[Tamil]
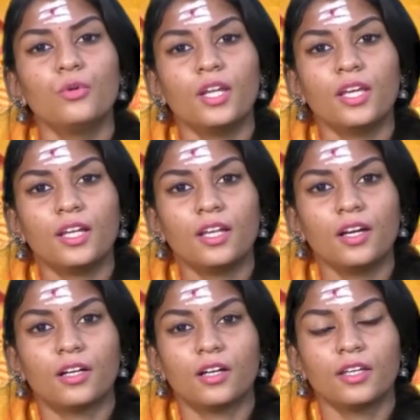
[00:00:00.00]

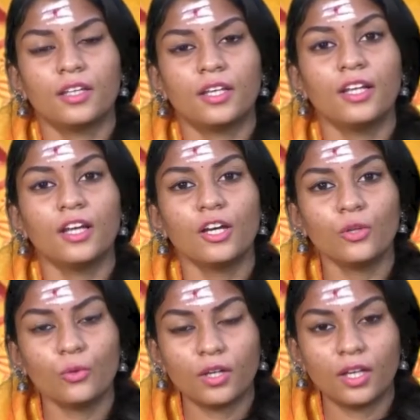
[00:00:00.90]
முன்னையெல்லாம்
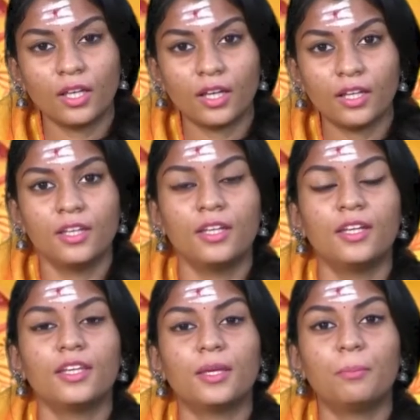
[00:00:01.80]
எல்லாரும் உங்களை
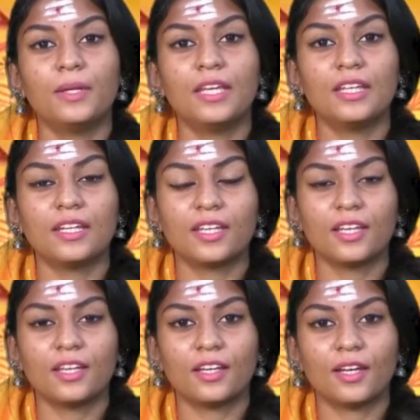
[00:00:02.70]
எப்படி
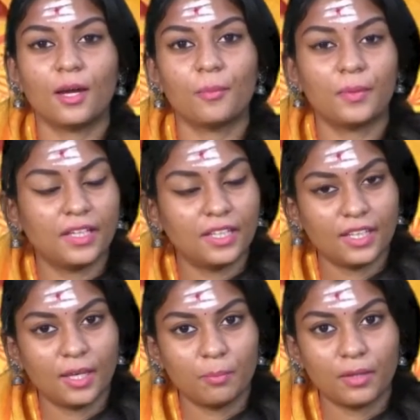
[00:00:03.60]
இருக்க அப்படின்ட்டு
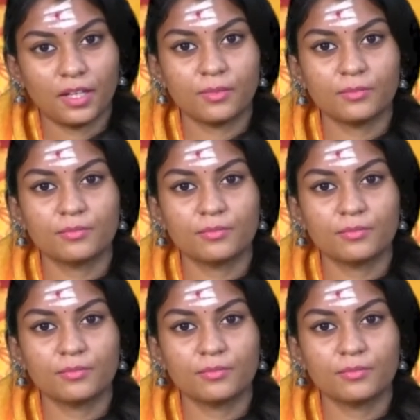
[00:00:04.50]
கேட்பாங்க